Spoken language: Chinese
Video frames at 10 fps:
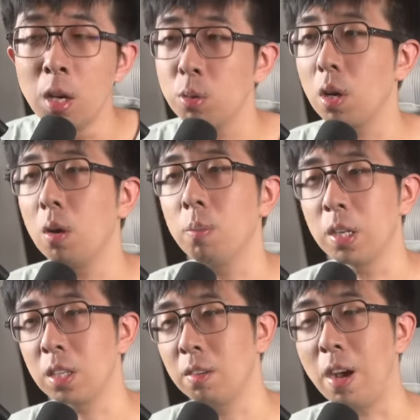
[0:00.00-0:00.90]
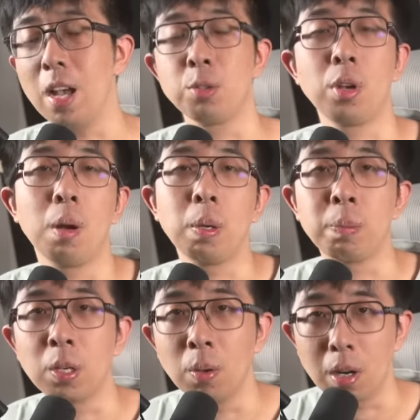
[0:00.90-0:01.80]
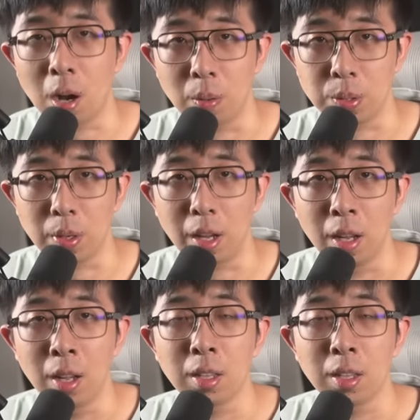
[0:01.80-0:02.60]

所以欧盟这个法案虽然被苹果绕过去了，